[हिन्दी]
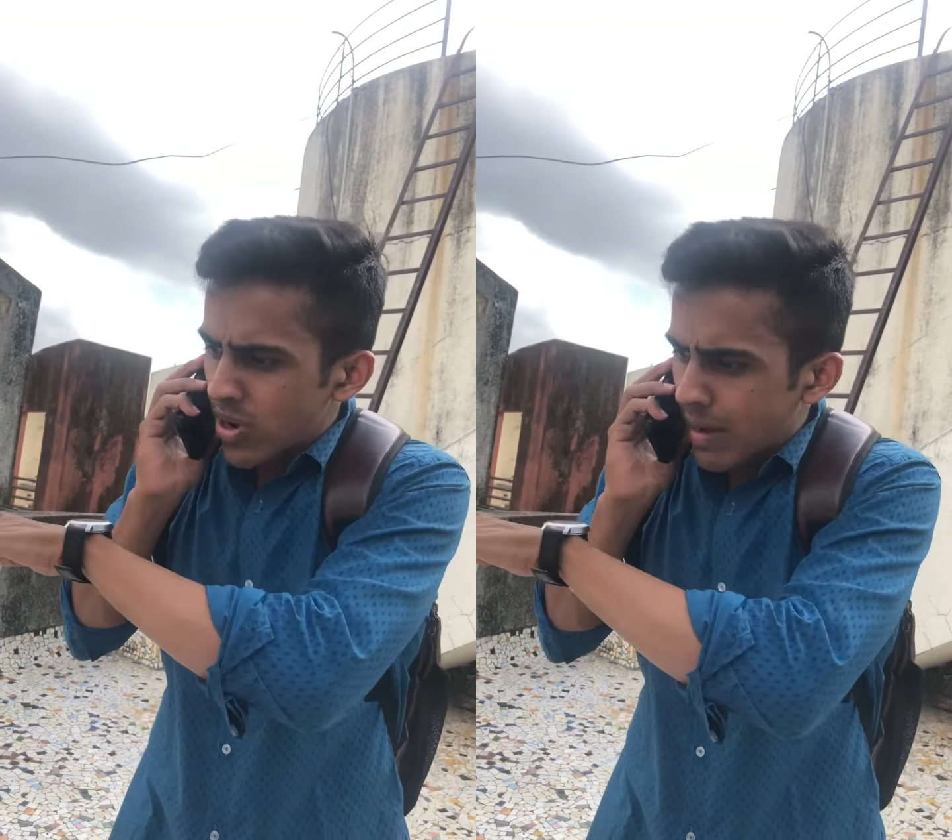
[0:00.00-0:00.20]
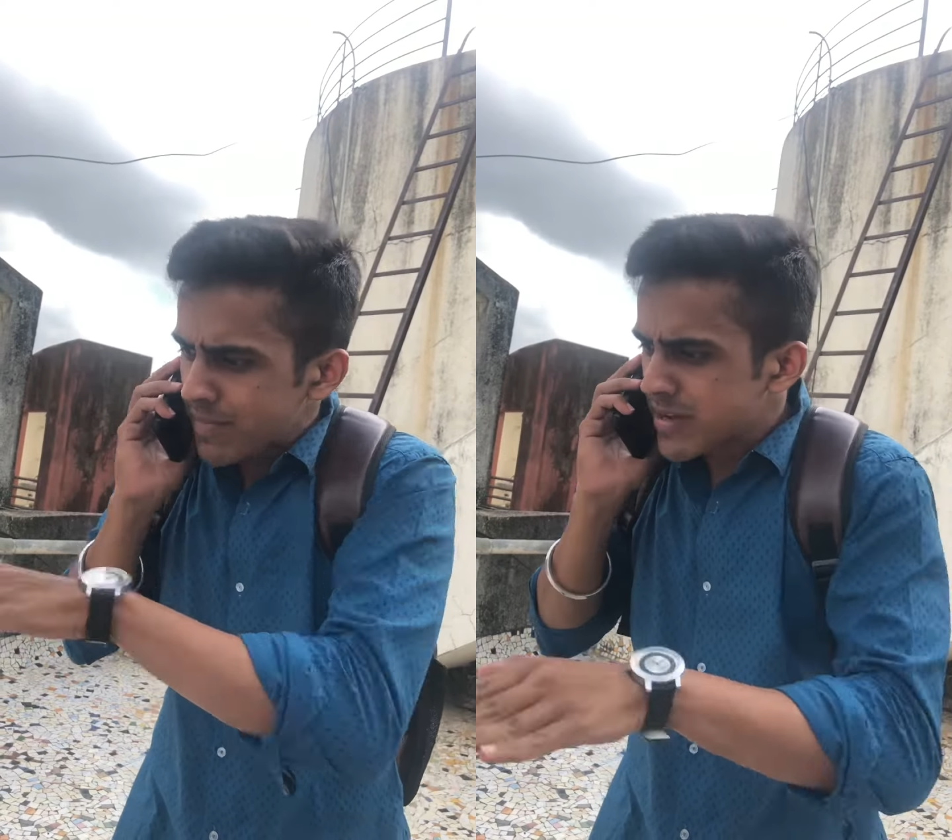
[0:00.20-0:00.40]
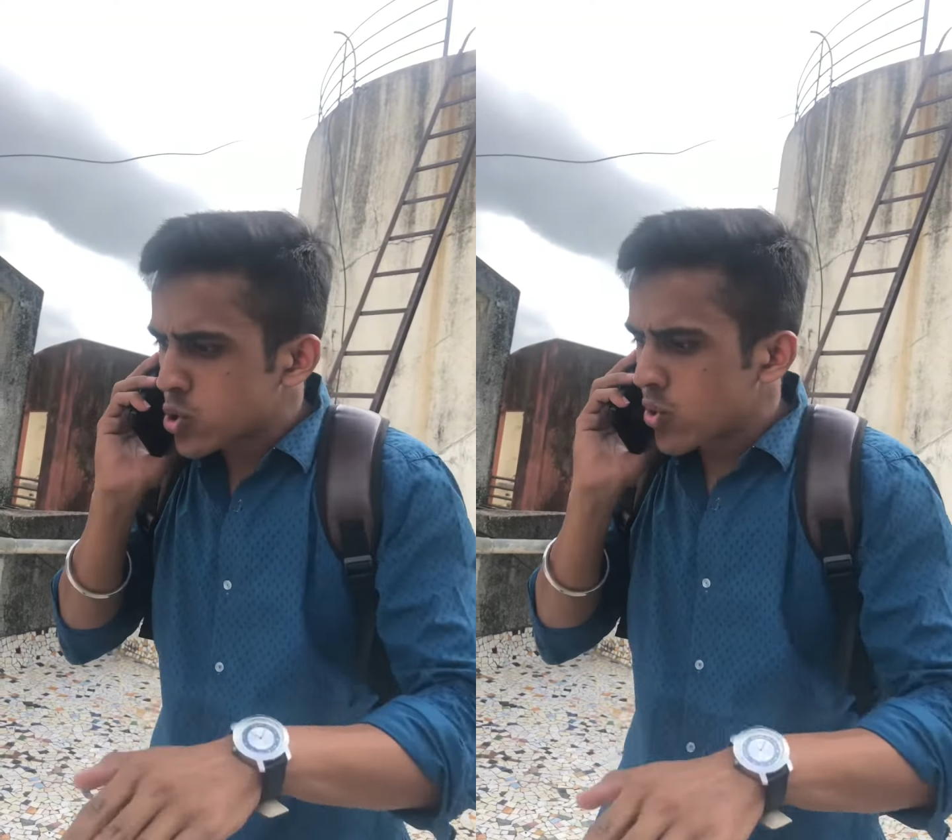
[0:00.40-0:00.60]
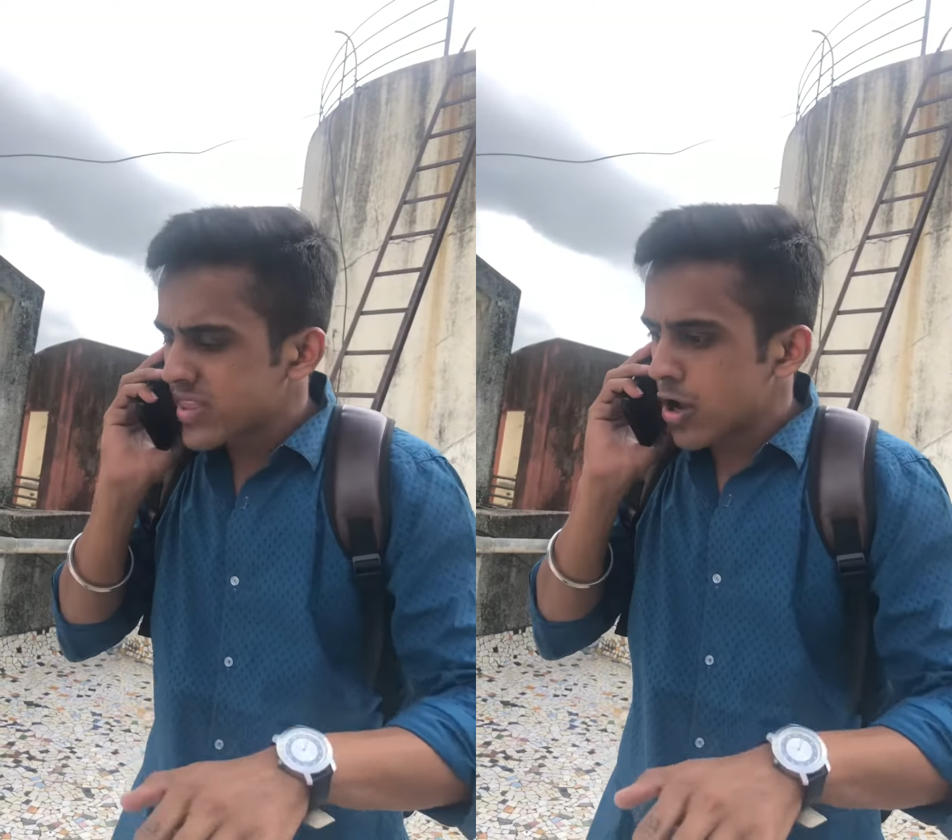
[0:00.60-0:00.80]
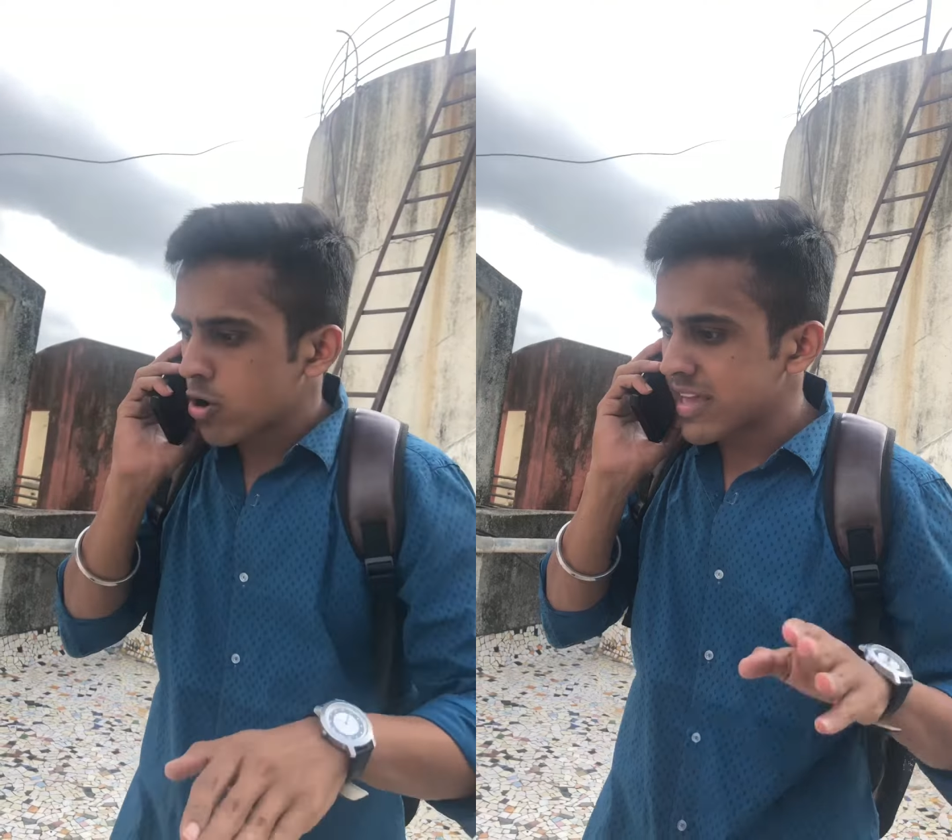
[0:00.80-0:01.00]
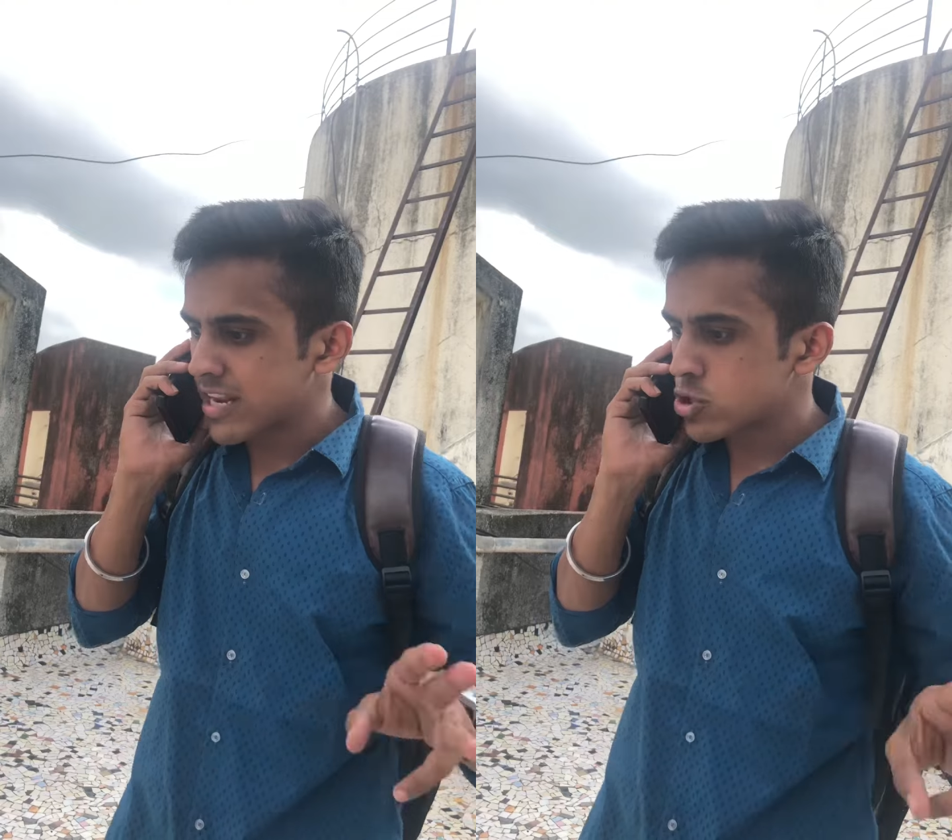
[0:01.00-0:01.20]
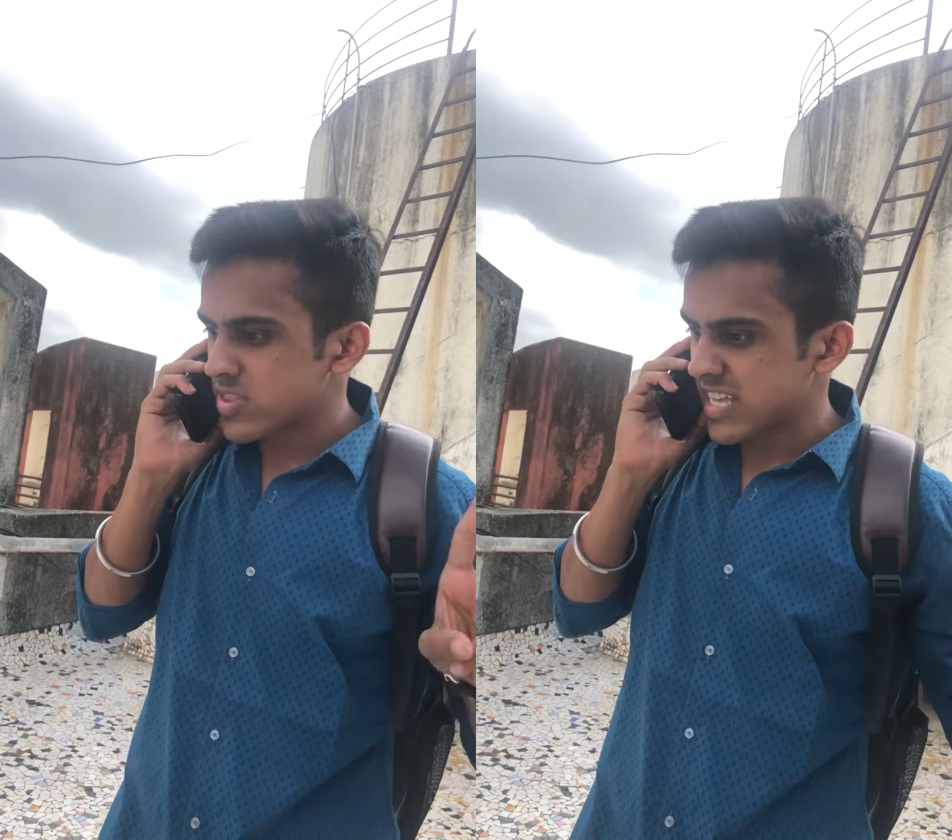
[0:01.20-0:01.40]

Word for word: गुलामी भी छोड़ दी है और तेरे जो